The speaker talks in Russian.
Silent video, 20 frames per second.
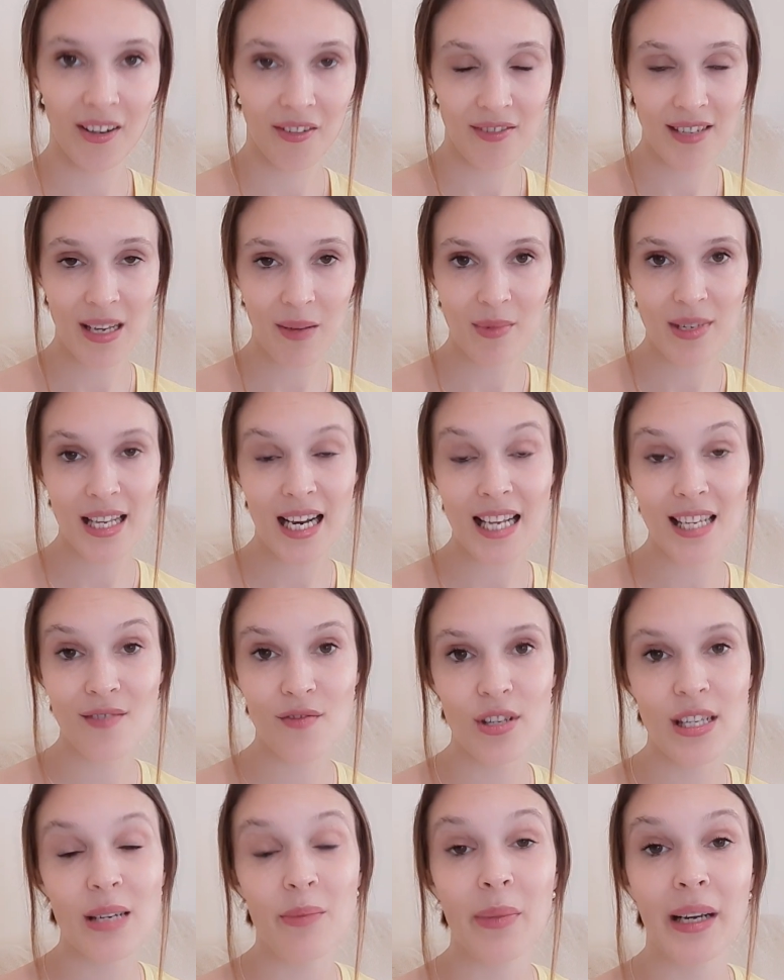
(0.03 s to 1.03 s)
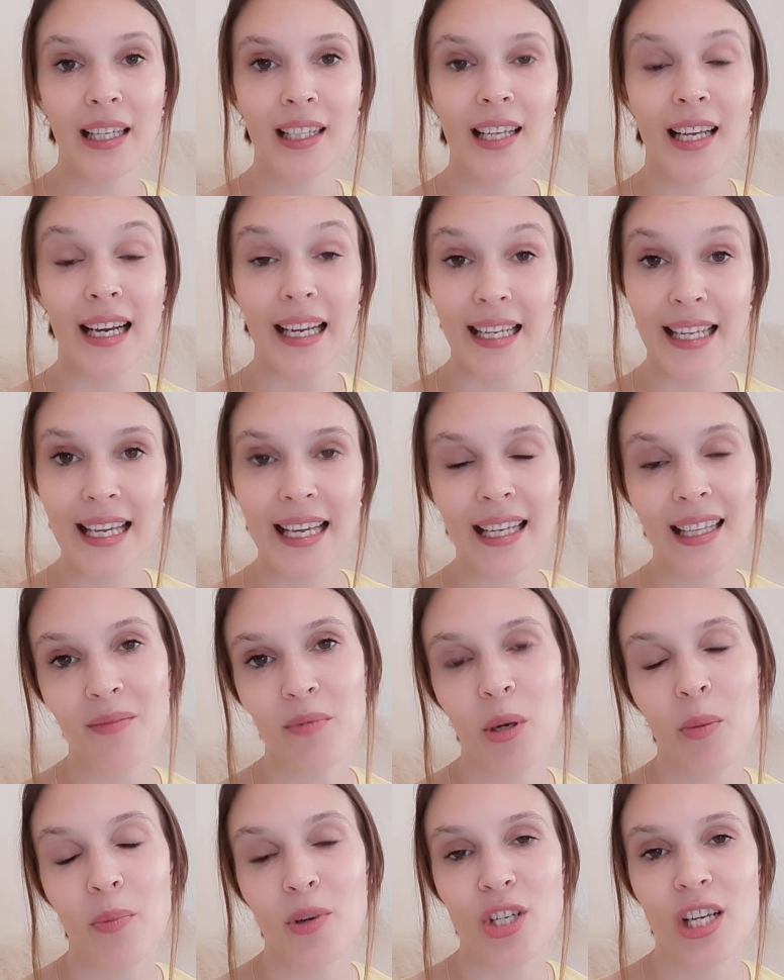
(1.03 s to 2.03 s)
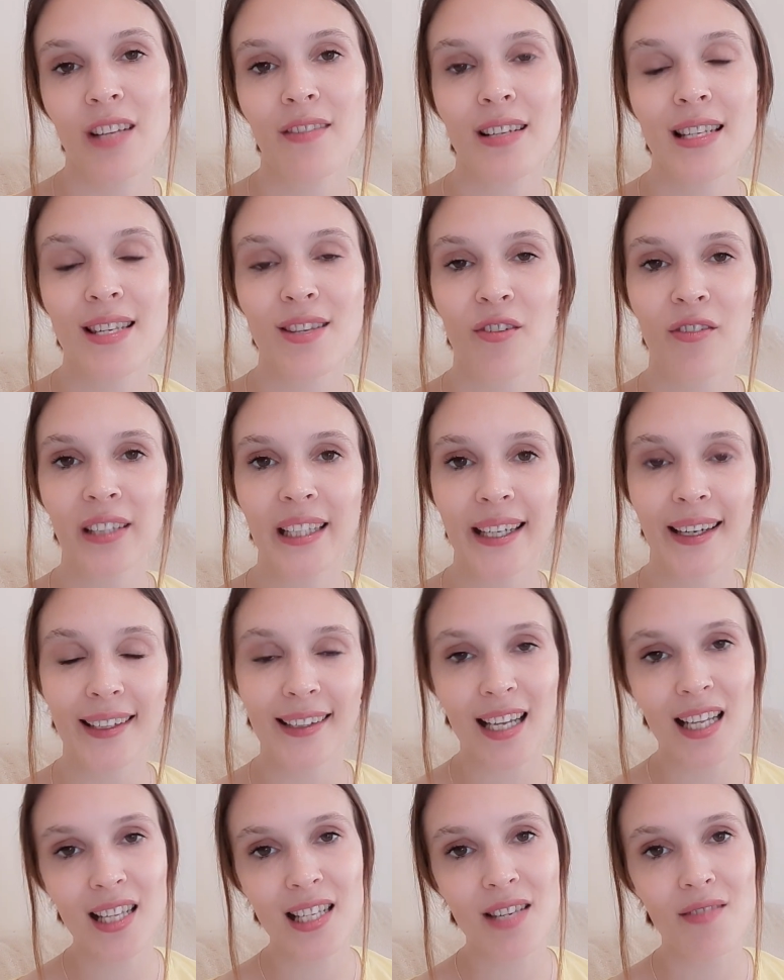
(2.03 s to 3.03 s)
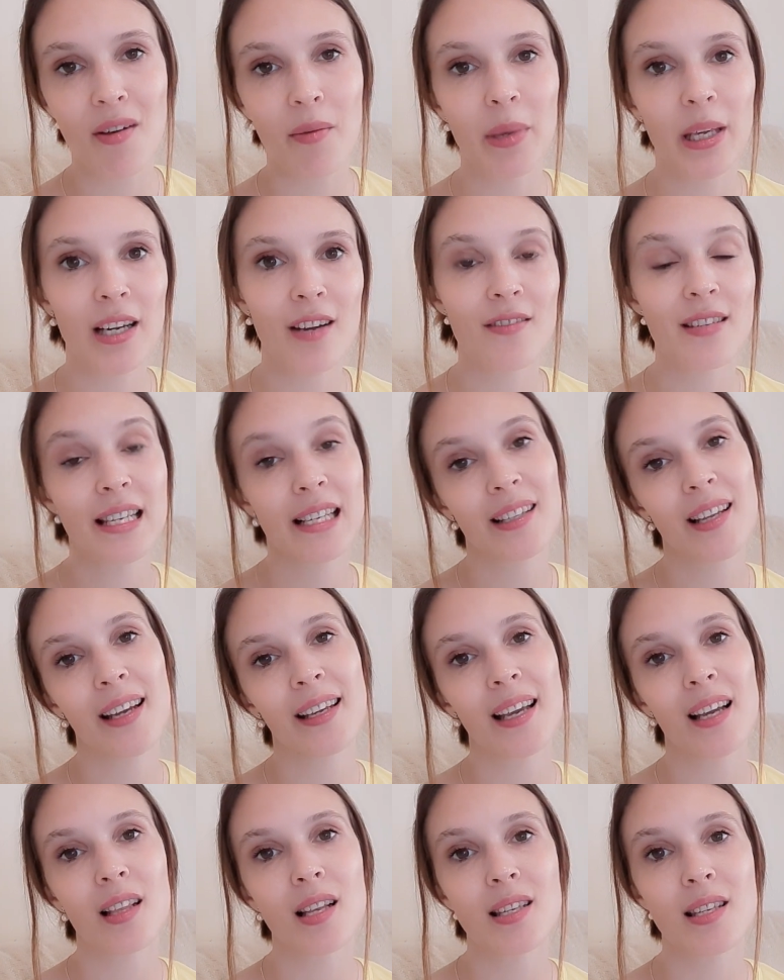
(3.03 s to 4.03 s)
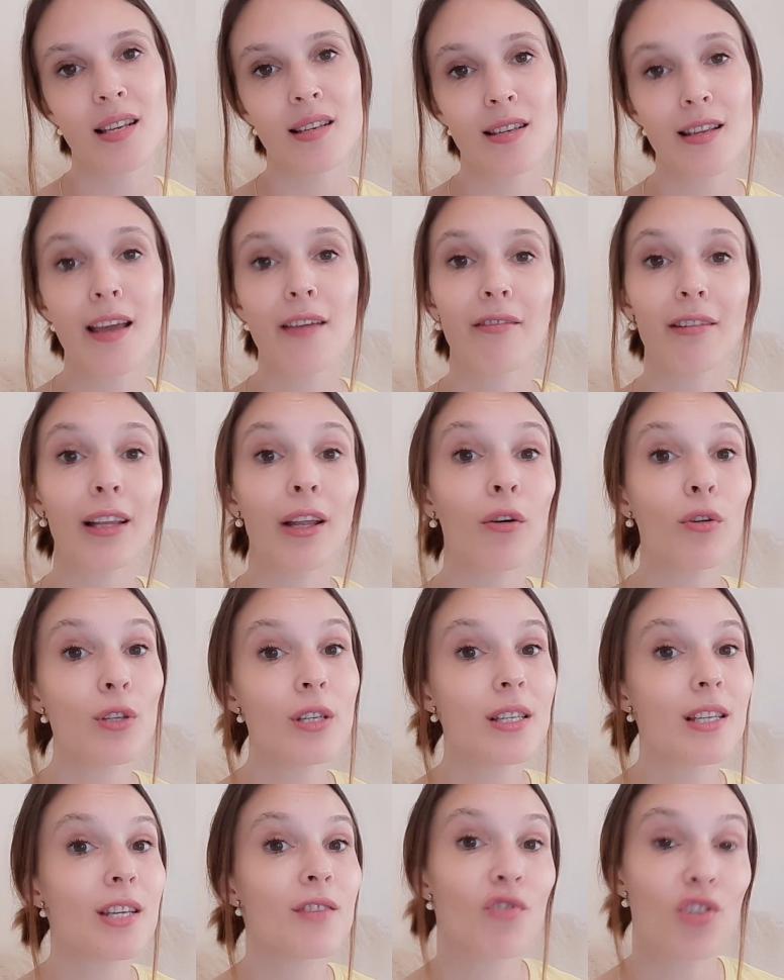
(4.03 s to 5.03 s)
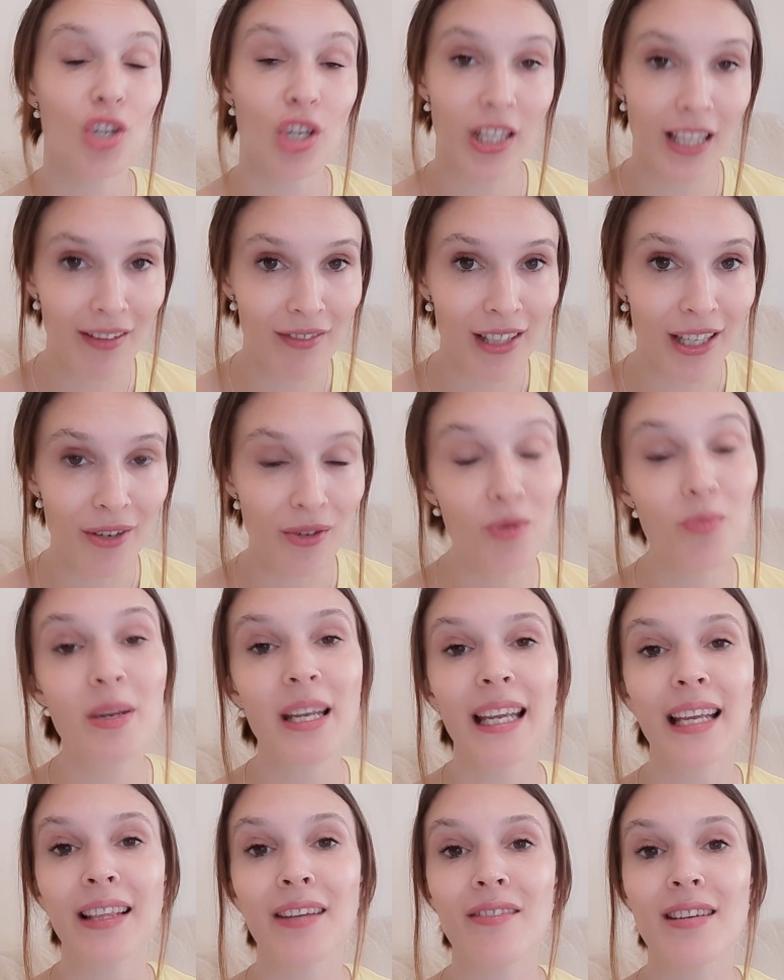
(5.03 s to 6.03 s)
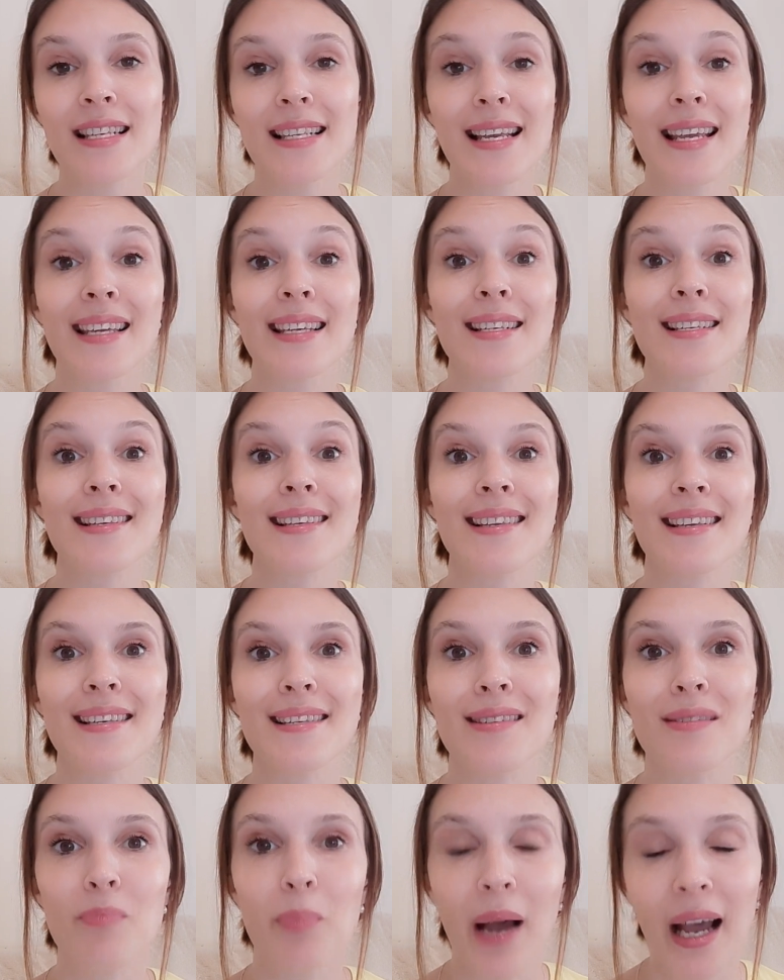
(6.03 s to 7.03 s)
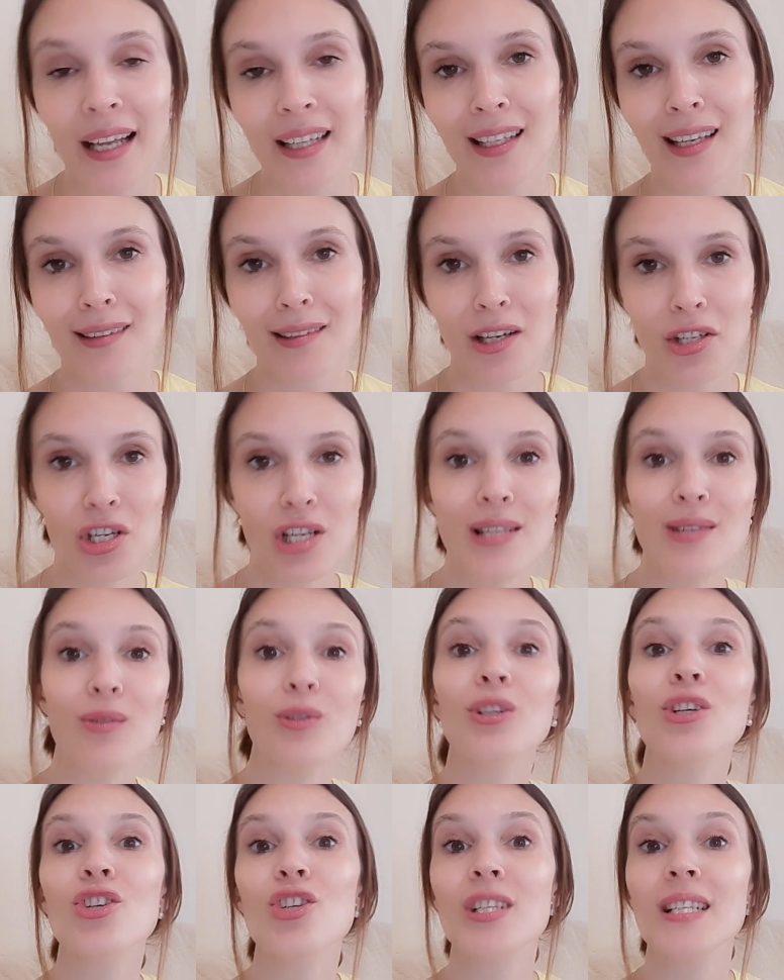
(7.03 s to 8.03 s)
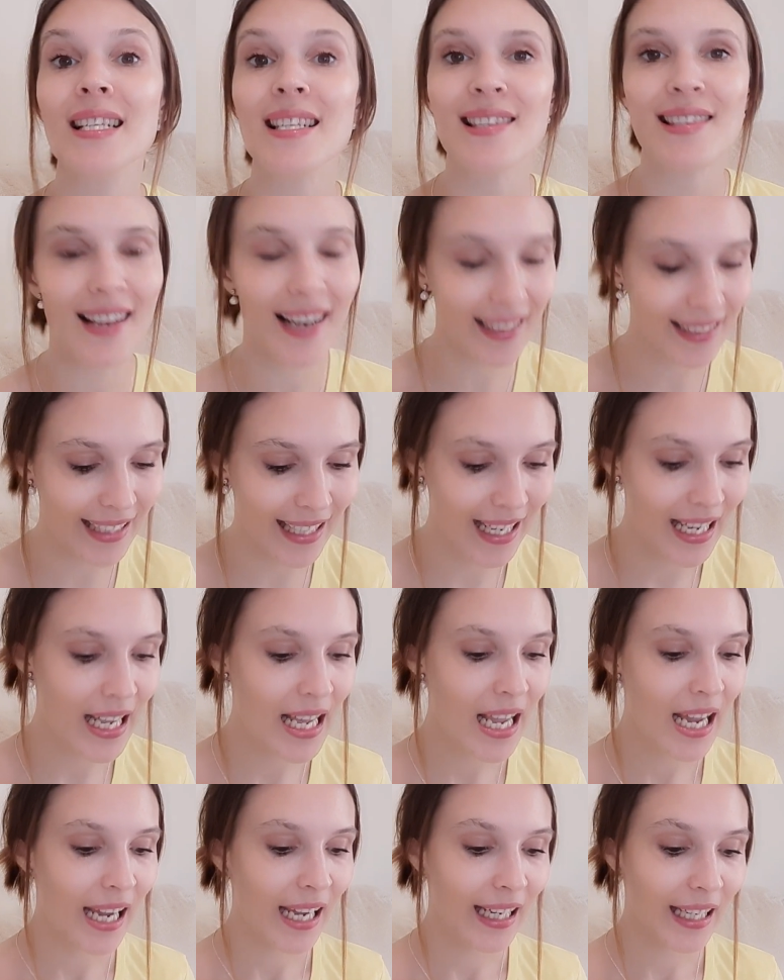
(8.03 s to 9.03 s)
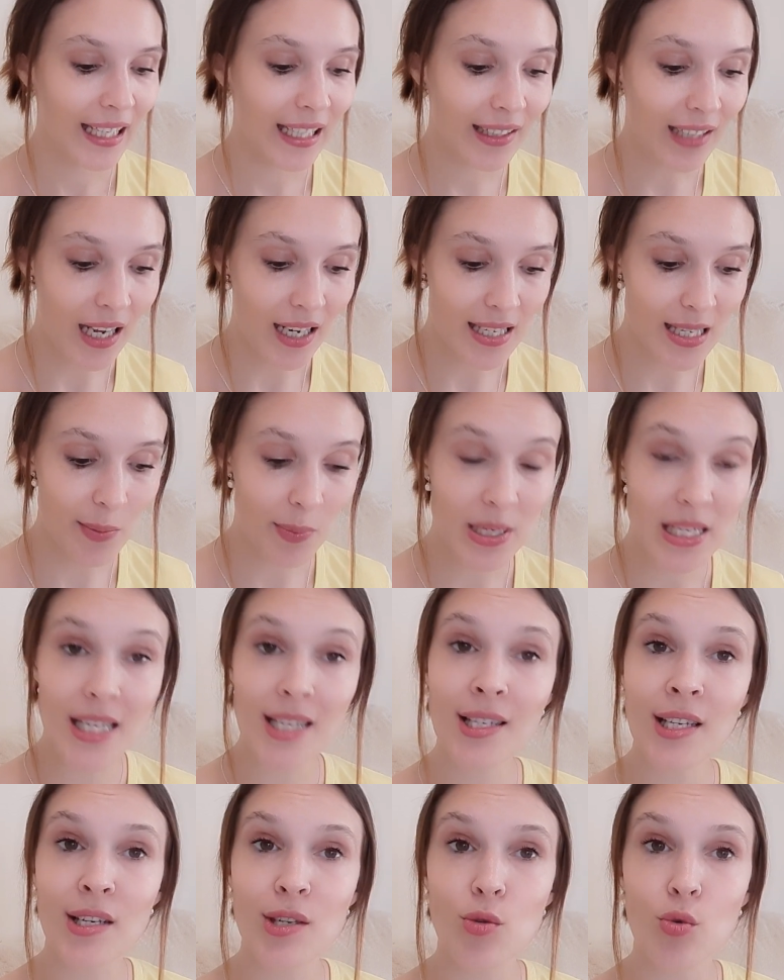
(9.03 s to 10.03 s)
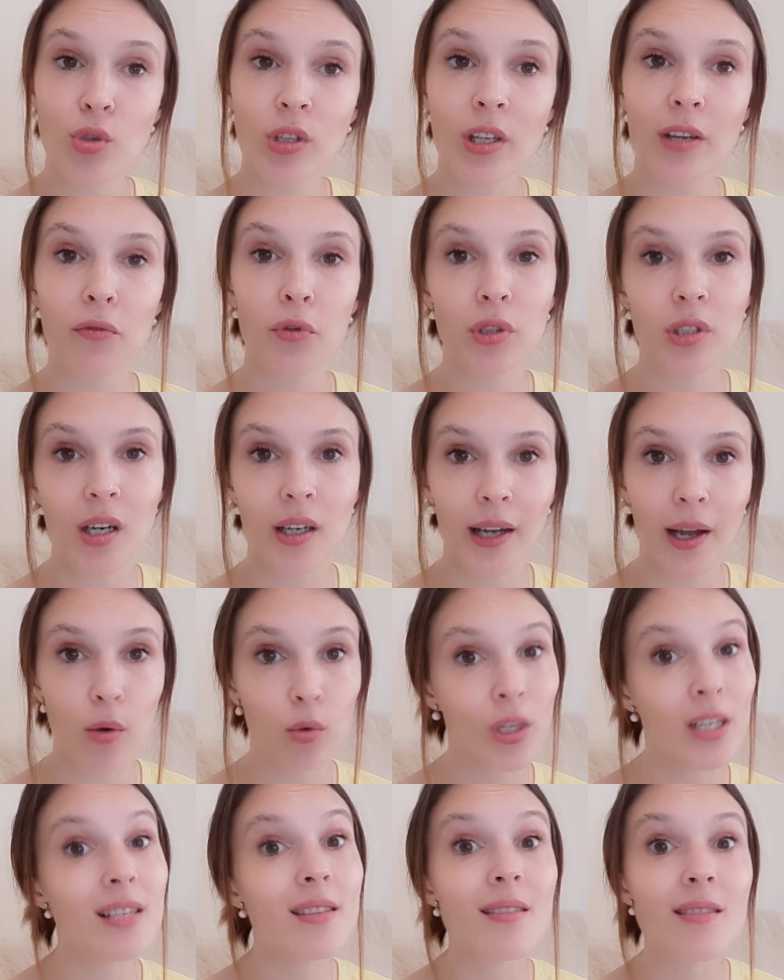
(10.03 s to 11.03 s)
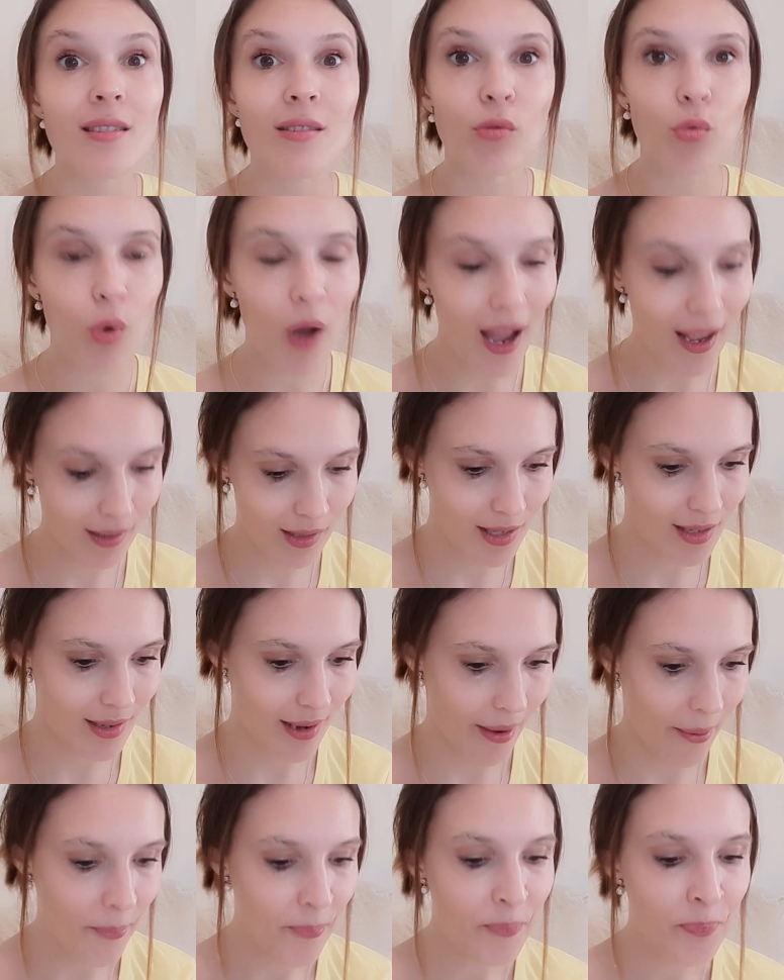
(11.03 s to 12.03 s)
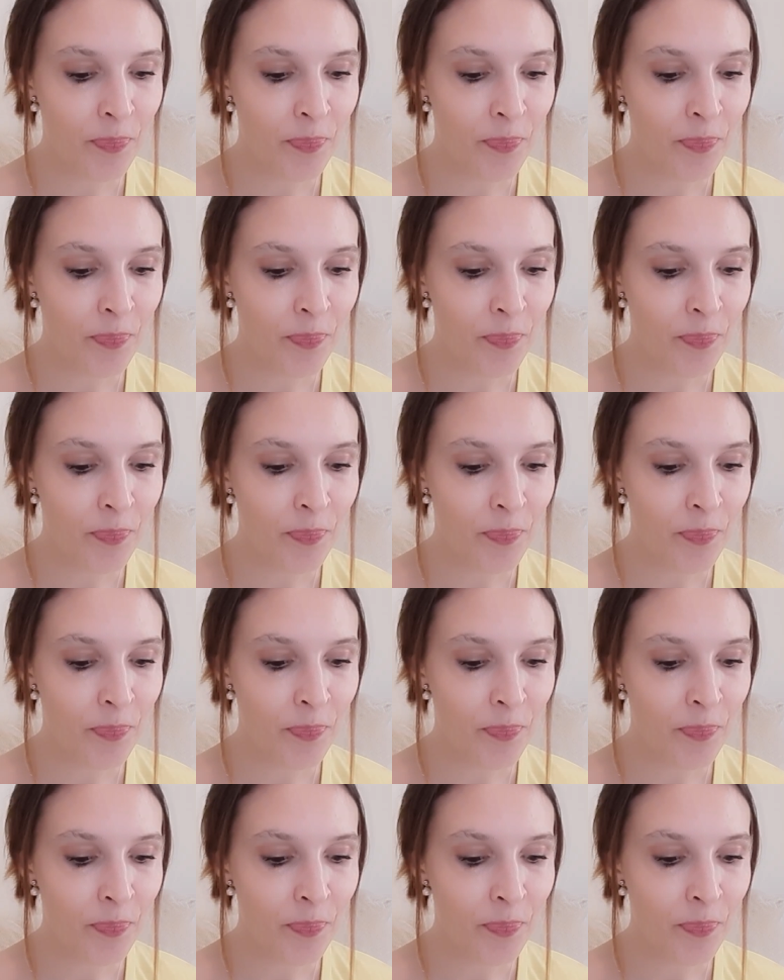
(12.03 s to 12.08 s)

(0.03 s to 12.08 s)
Всем здравствуйте, мои дорогие! Добро пожаловать снова на канал. С вами, как всегда, я, Анастасия, и вы находитесь в ежедневной рубрике новостей из Испании, нашей солнечной страны. Итак, за последние сутки вот какая у нас ситуация.